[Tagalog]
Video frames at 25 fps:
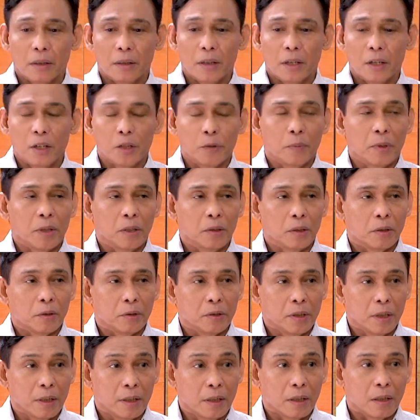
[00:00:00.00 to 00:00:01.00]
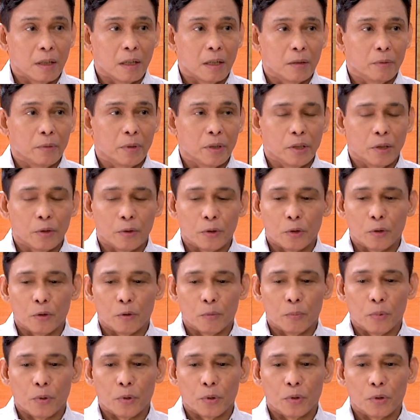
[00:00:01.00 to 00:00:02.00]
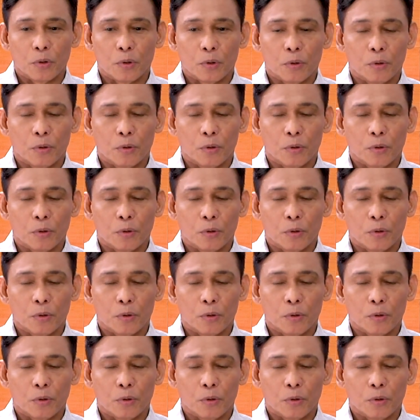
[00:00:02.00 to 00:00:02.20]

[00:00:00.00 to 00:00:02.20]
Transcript: The Inspector General which was supposed